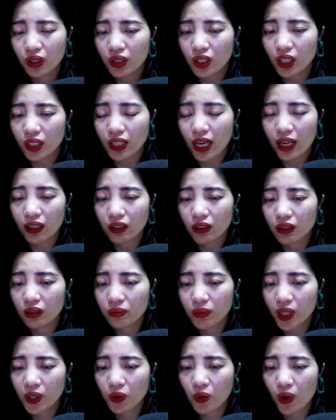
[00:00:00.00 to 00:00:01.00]
Nhật Hạ đứng
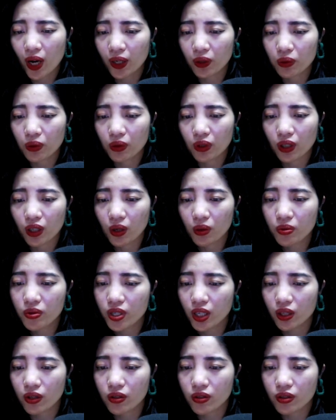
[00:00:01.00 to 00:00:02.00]
bên ngoài hồi lâu
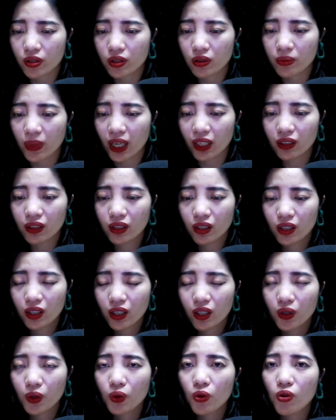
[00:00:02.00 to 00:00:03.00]
trần trừ mãi,
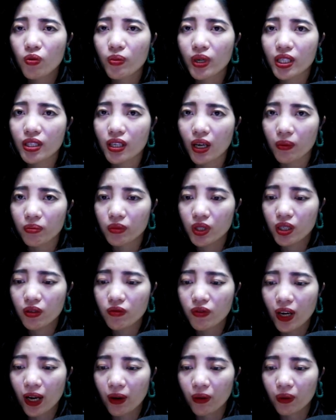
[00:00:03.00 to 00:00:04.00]
cô mới dám bước
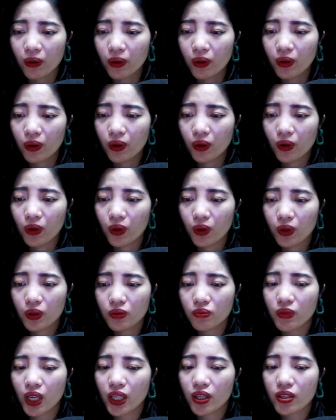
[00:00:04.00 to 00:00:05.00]
vào.
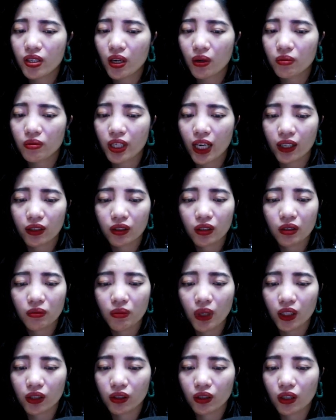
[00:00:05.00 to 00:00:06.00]
Bên trong nhạc được
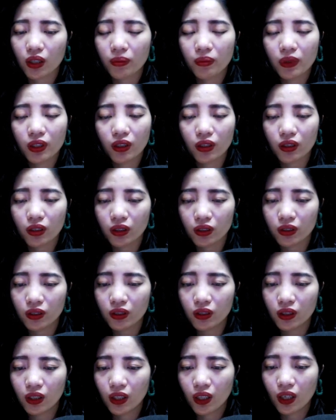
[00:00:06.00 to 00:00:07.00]
bật ở âm lượng
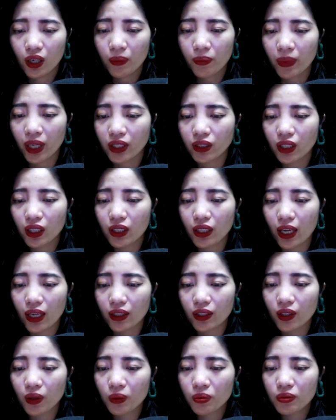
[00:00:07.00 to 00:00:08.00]
lớn, mấy tên
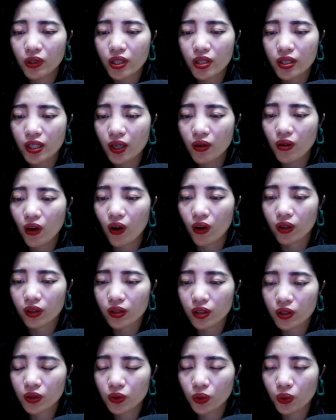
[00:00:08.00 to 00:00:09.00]
đàn ông thì gieo hò
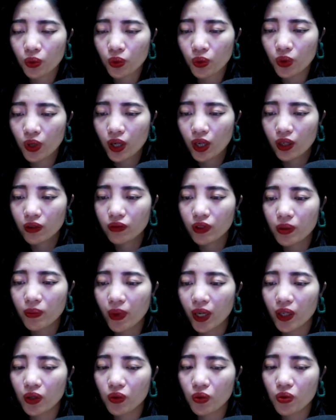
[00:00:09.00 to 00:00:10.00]
hứng thú với
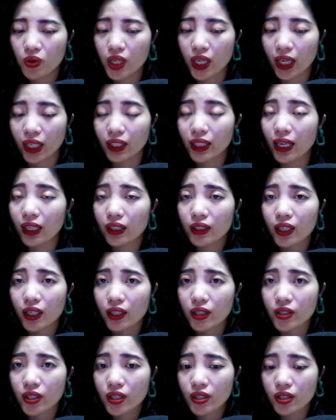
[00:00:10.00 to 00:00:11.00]
mấy cô gái đang
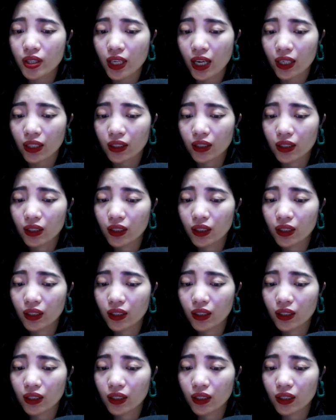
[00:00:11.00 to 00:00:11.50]
nhảy trên sàn.